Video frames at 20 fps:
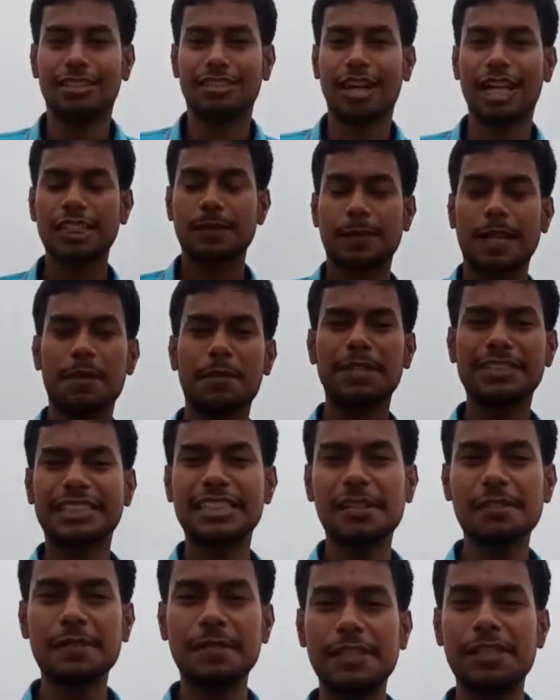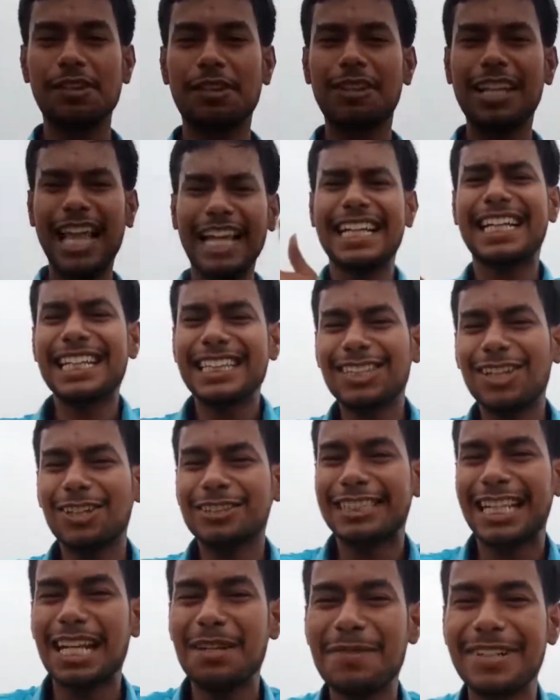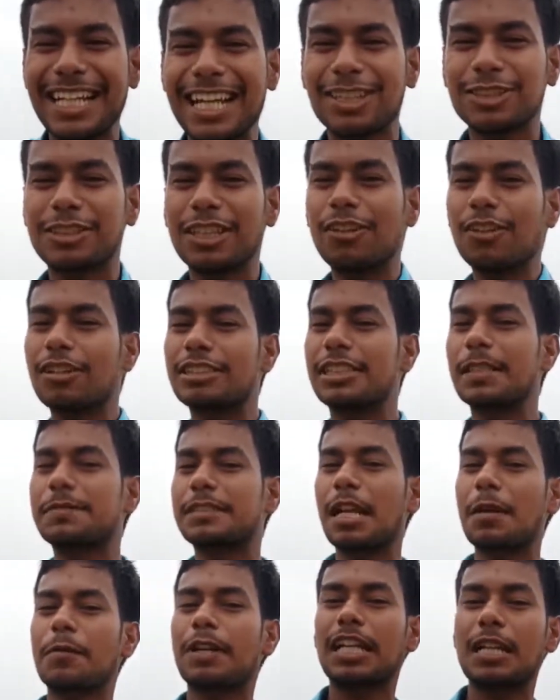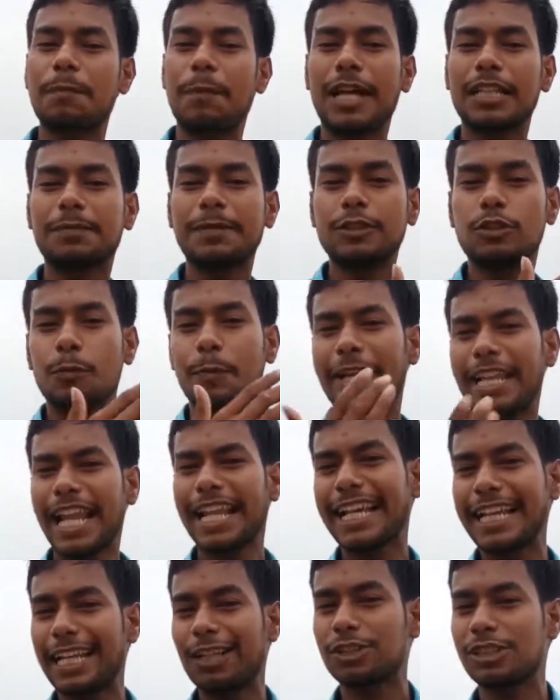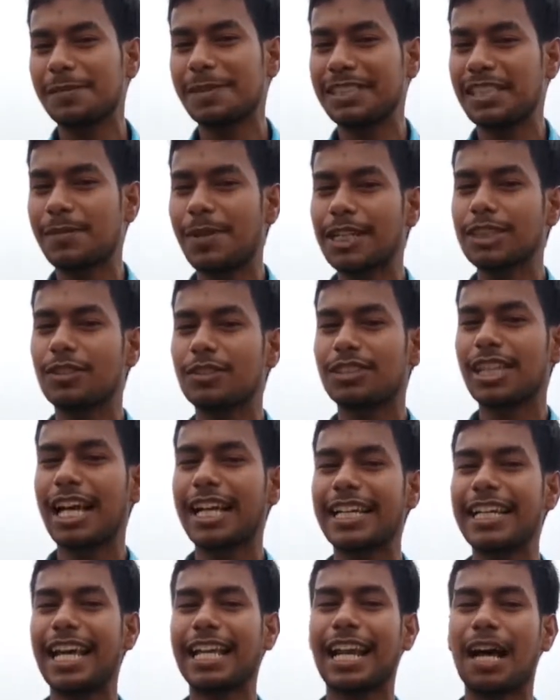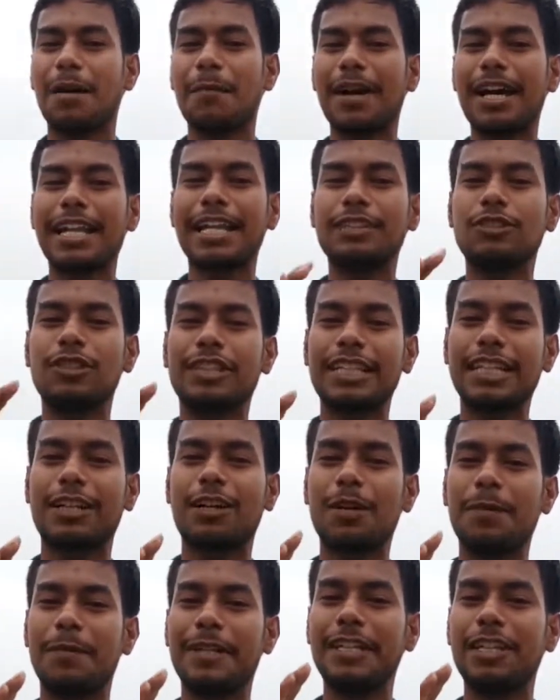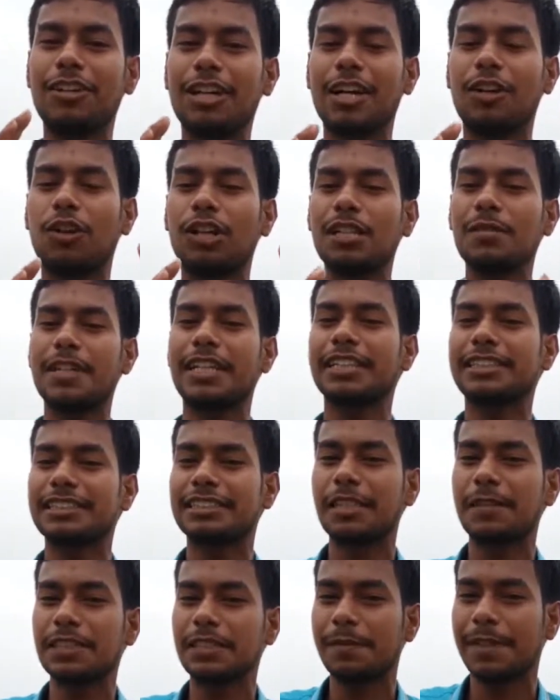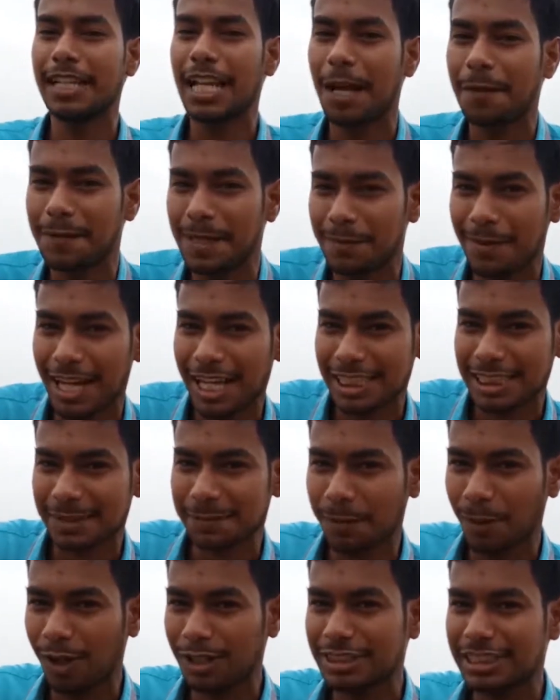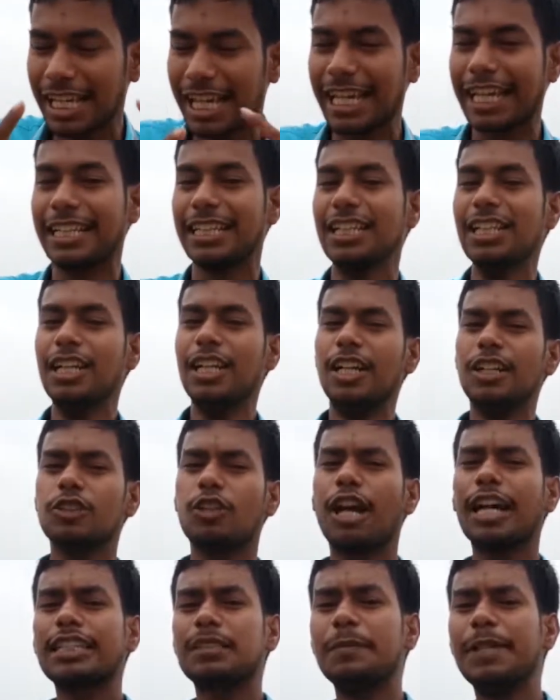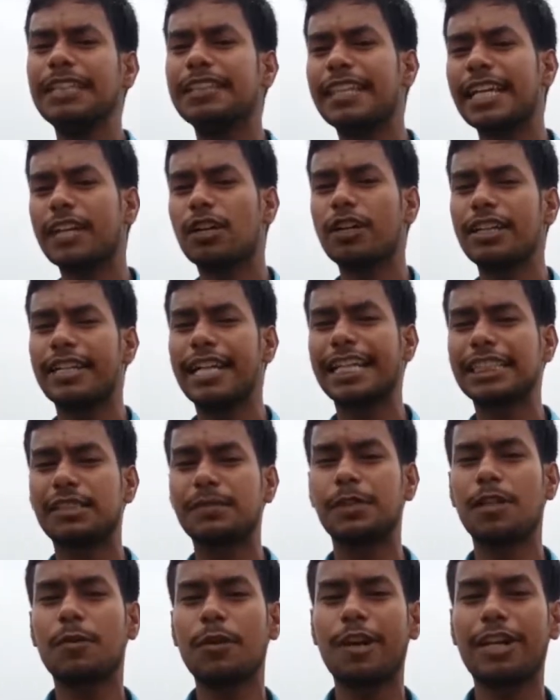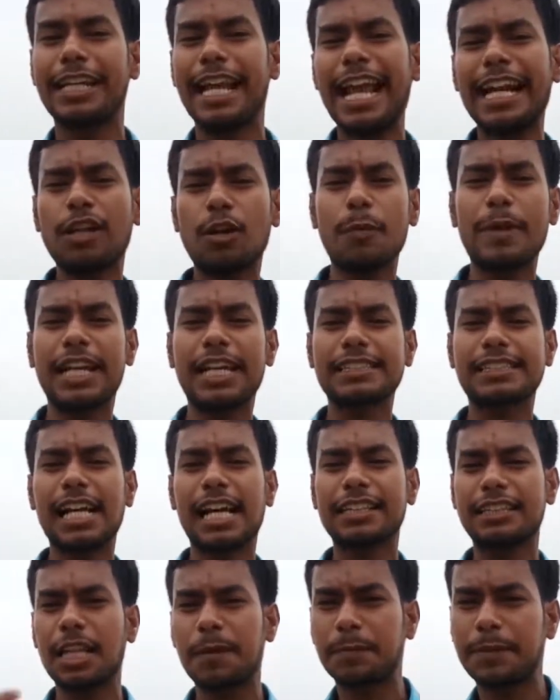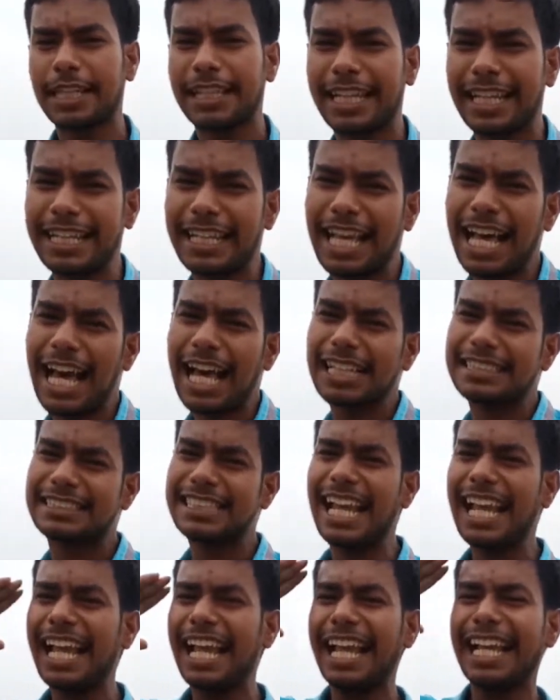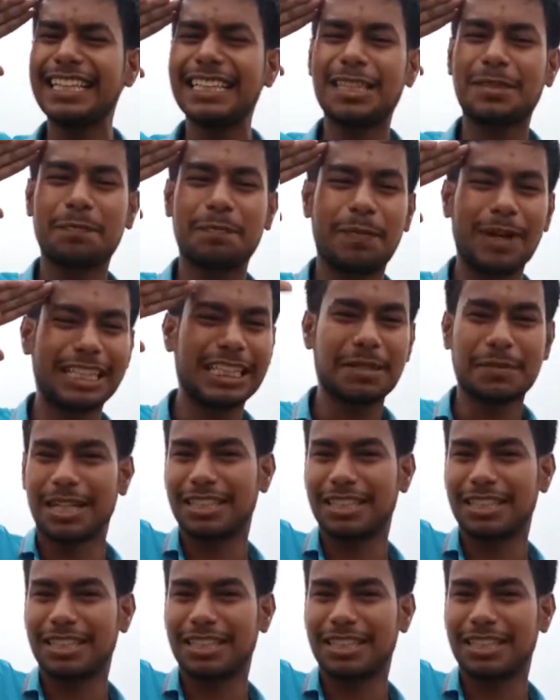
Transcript: तो गाइस फटाफट से अभी वीडियो को लाइक कर दो चैनल में आप चैनल को सब्सक्राइब करके पास में जो बेल आइकन है उसे भी दबा दो ताकि यार हमारे जो की वीडियो का नोटिफिकेशन सबसे पहले आपके पास पहुंच जाए तो गाइस मिलते हैं कोई नेक्स्ट वीडियो के नए टॉपिक के साथ तब तक के लिए यार जय हिंद बंदे